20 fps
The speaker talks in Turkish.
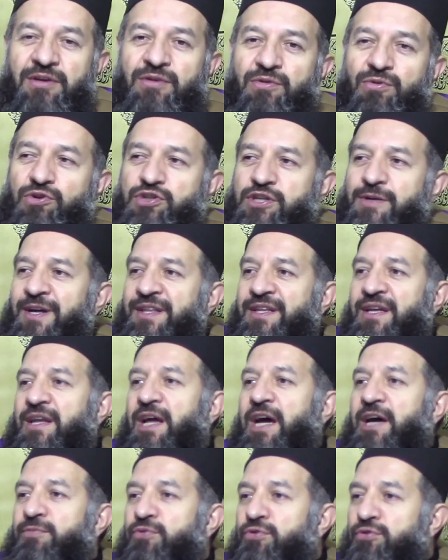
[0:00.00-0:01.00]
O zaman da ne
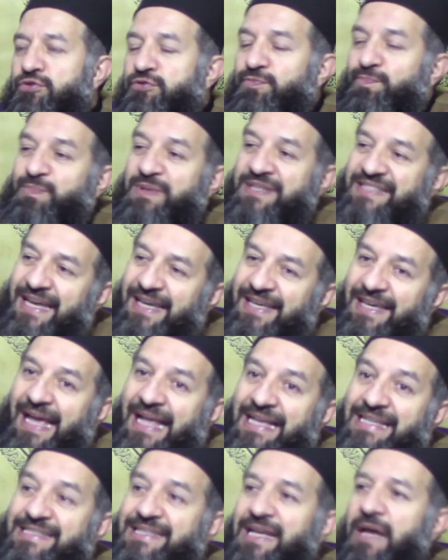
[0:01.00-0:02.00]
yapıyoruz? Bize
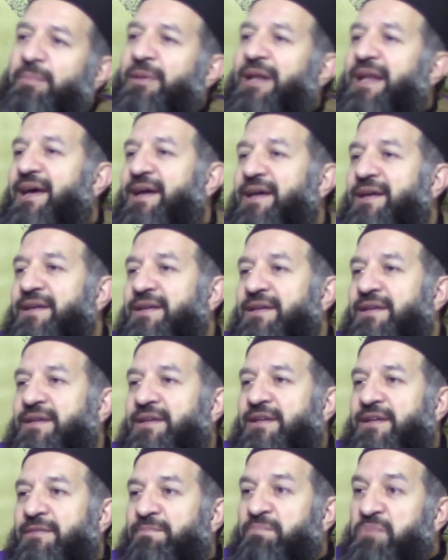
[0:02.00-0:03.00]
gelse bile
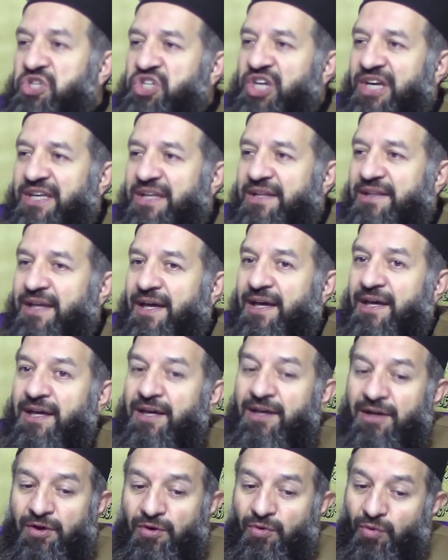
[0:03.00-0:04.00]
bir şekilde
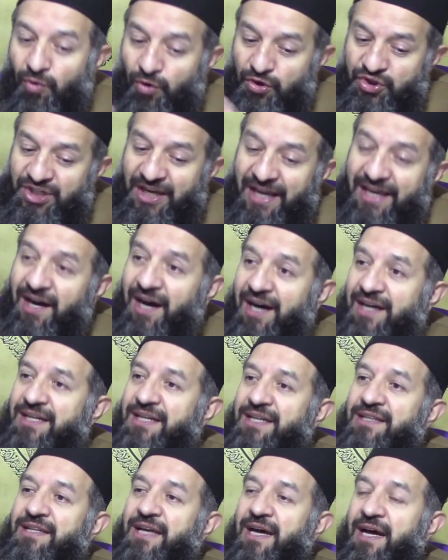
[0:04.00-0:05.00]
o şey
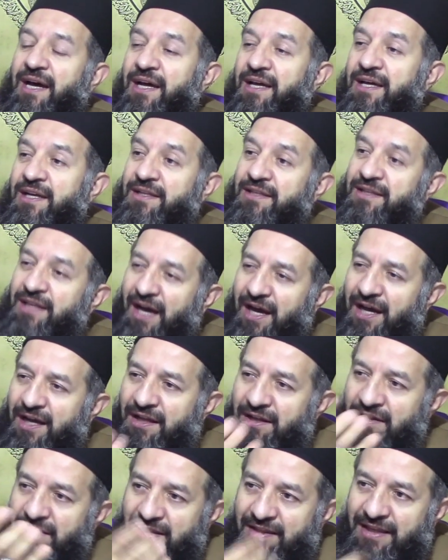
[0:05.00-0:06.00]
hakkında
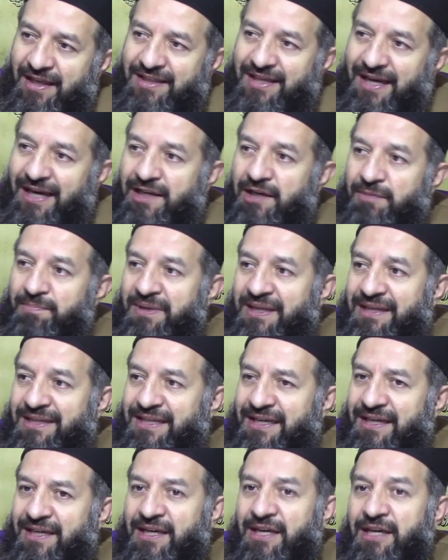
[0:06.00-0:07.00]
daha detaylı
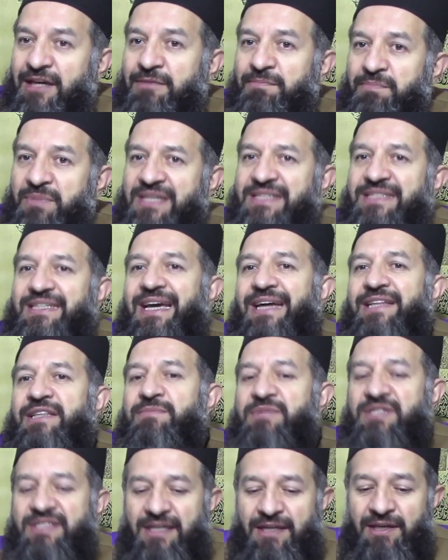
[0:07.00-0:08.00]
bilgi biz
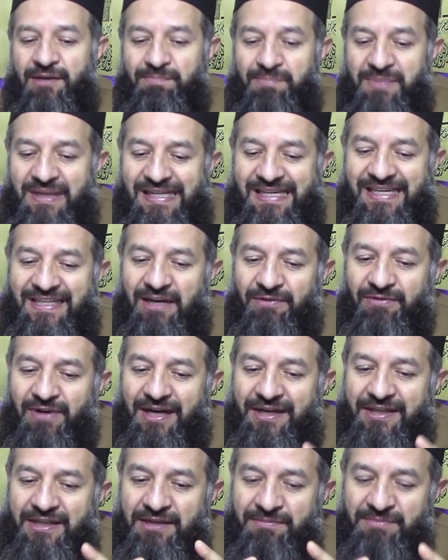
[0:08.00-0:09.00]
kendimizi bilgide
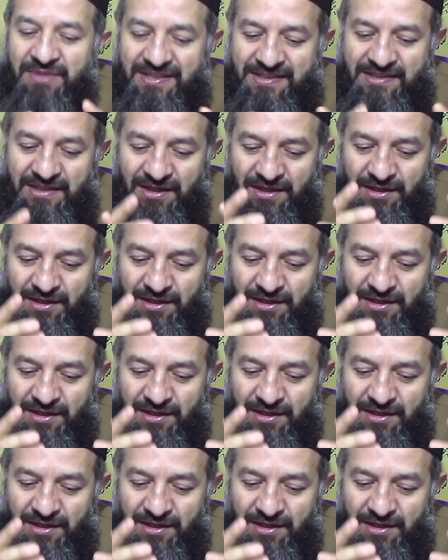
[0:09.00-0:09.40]
vardığımız